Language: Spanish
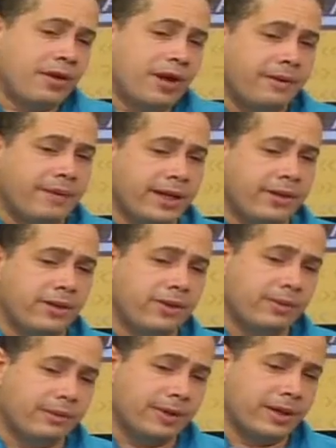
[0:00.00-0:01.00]
de los
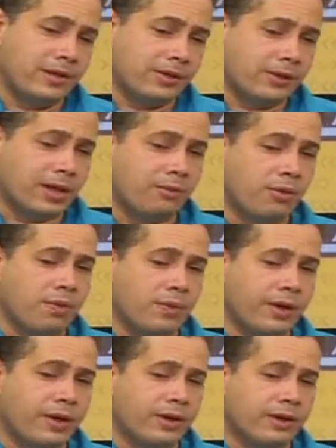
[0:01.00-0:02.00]
alimentos, bueno, nosotros tenemos un
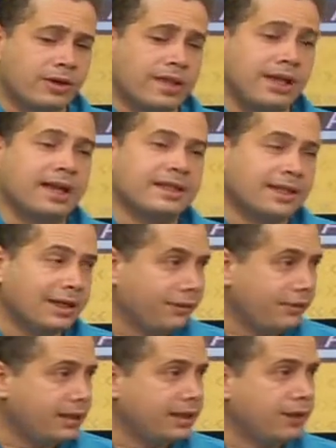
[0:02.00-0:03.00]
proveedor, se le hace
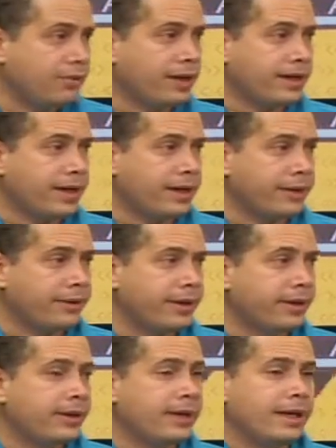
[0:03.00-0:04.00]
difícil cuesta arriba
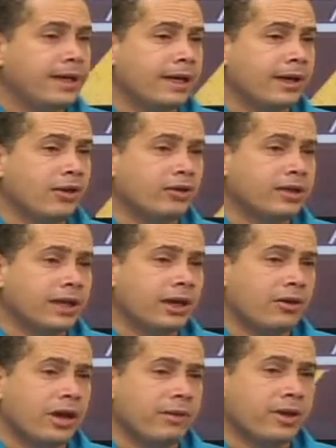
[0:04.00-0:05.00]

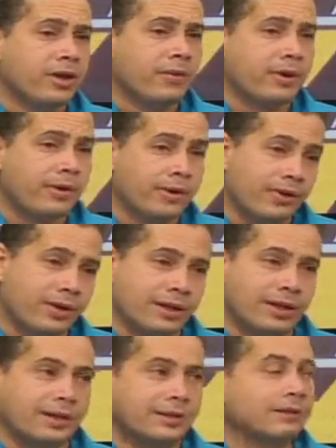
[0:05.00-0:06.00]
conseguir los alimentos, pero bueno,
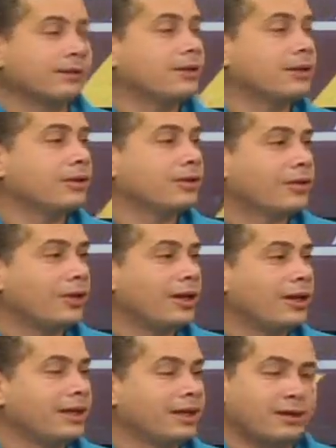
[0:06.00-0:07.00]
nosotros,
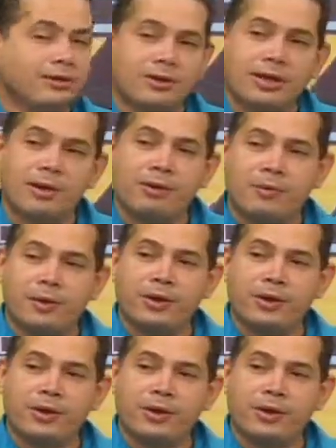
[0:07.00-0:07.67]
nosotros tenemos el